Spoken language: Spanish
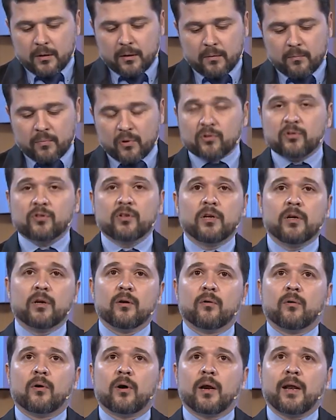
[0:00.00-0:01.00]

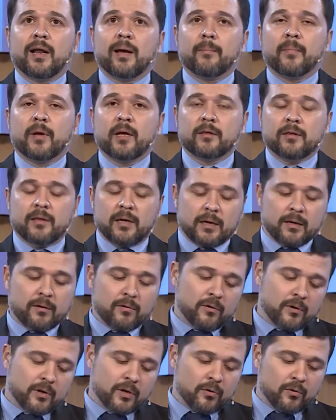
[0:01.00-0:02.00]
Prosigo a la meta.
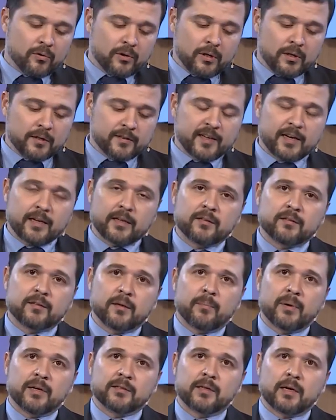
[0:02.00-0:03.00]
No quiero utilizar ese
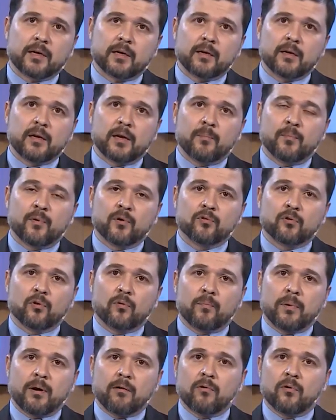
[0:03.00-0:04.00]
pasaje del apóstol
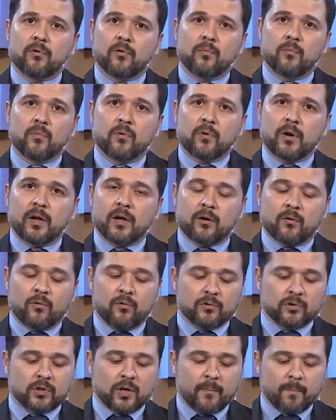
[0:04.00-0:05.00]
Pablo como una
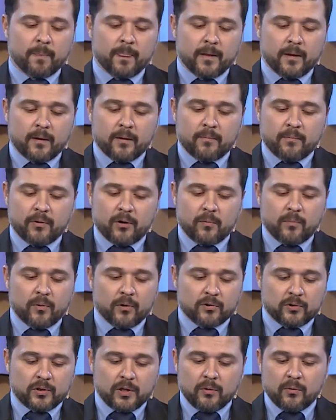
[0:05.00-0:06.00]
excusa, pero
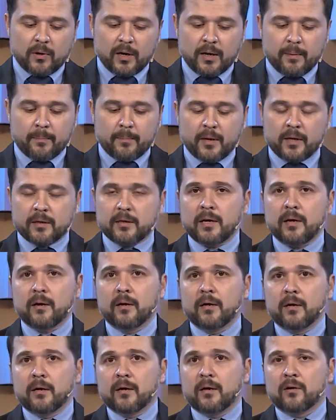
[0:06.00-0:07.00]
prosigo a la meta.
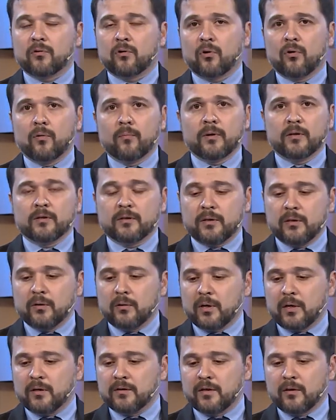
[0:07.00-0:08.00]
Estoy convencido
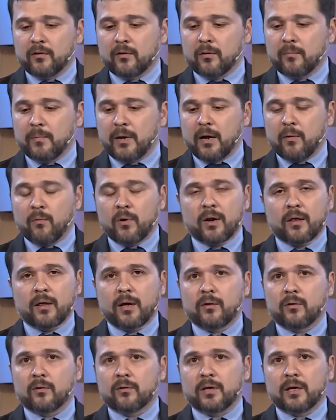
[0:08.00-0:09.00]
que el Señor me ha
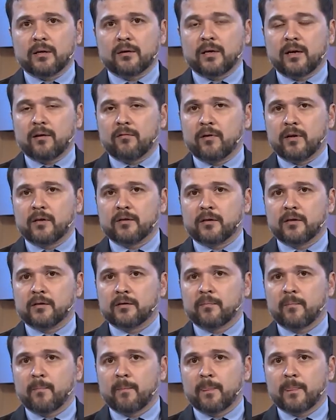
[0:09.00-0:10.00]
guardado tantas veces.
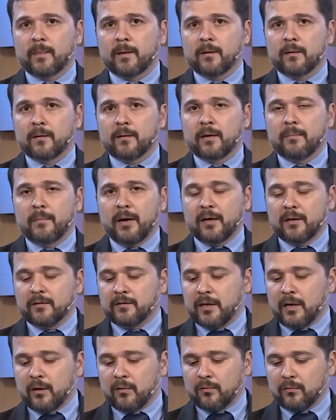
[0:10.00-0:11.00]
Es más,
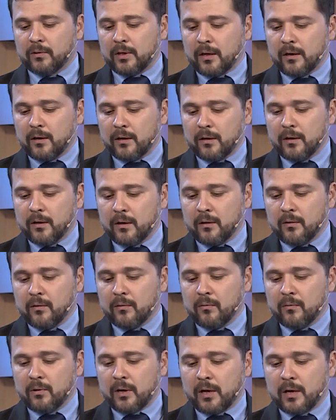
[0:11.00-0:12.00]
quisiera contarle
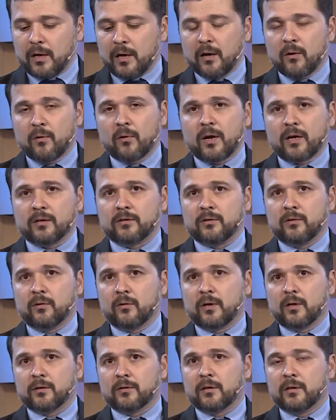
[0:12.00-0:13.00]
una de las
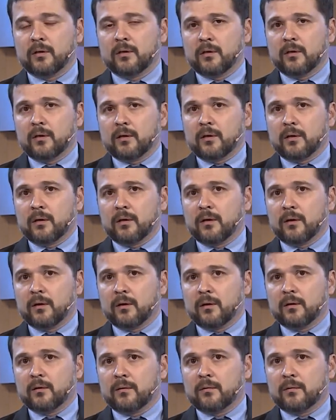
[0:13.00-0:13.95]
ocasiones. Eh,